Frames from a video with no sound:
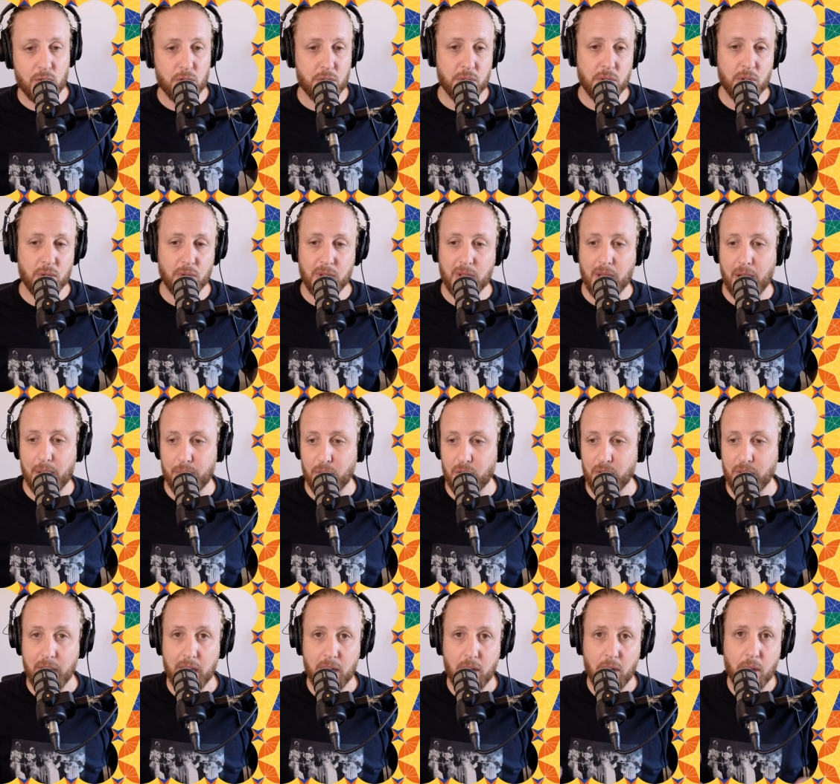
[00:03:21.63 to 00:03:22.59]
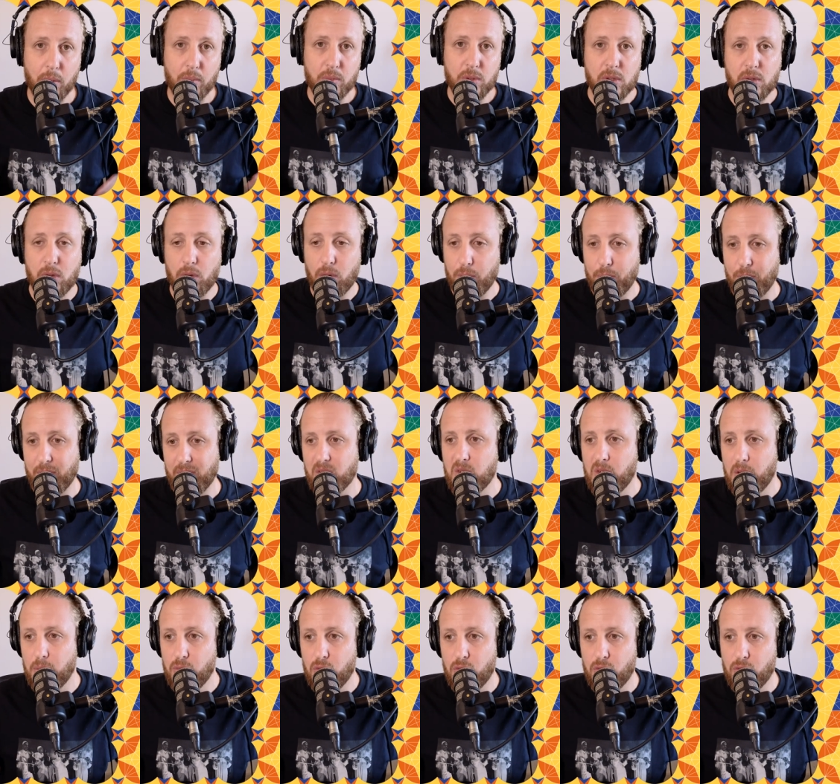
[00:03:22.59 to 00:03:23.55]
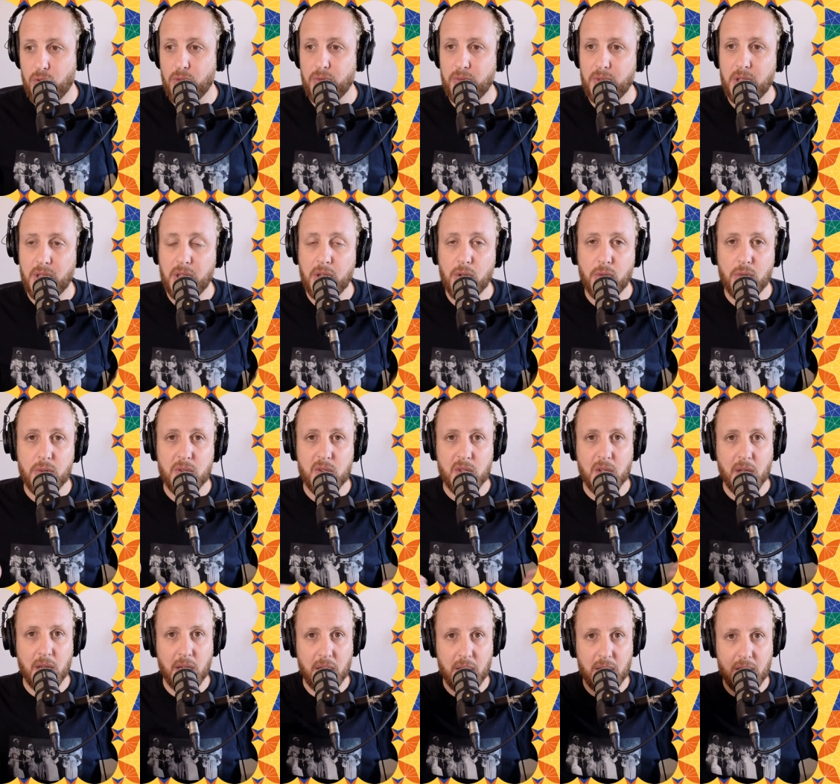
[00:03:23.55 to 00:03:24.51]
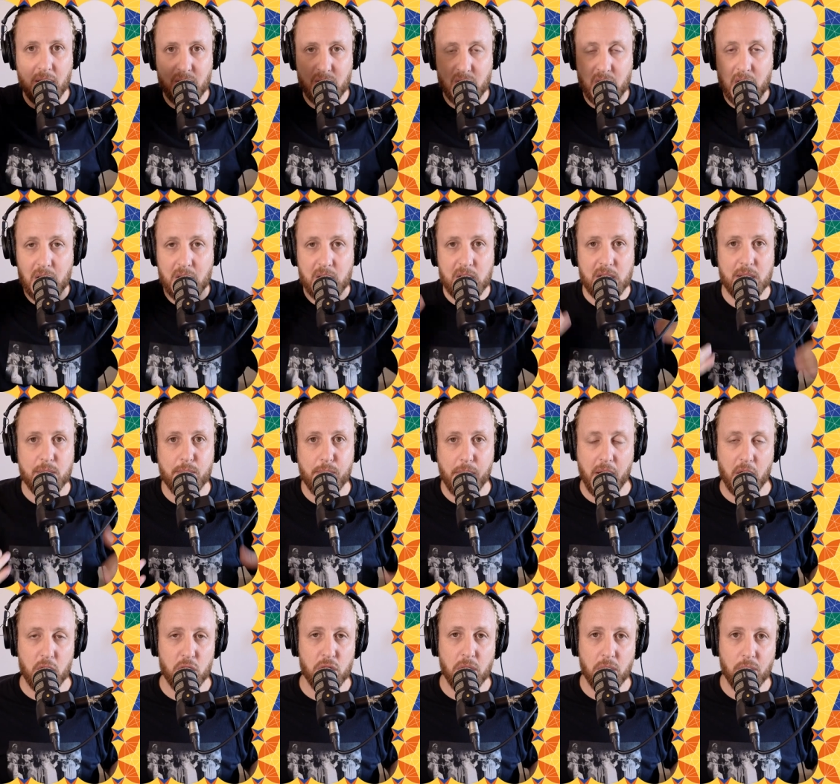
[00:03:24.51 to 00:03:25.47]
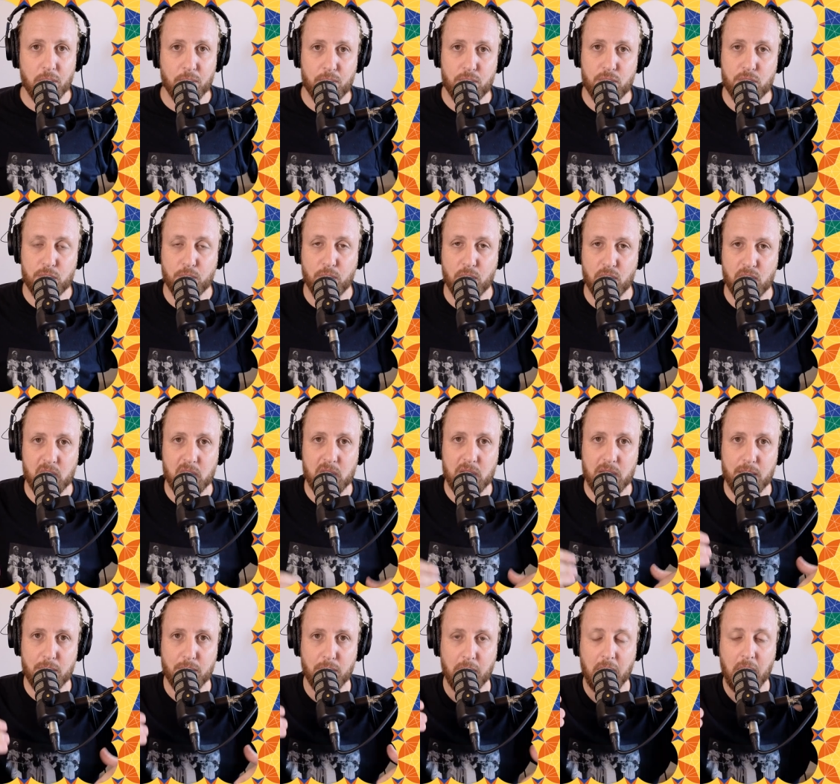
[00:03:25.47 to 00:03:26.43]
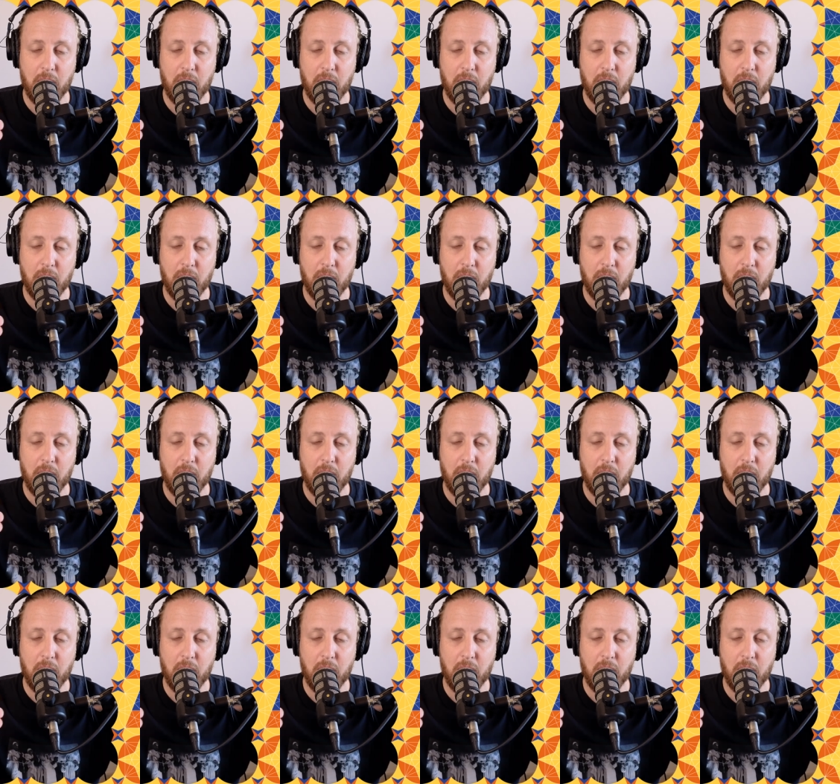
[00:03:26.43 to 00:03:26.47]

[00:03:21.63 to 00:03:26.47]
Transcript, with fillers: je suis totalement d'accord puisque le principe du jeu vidéo, c'est essayer de s'immerger le plus possible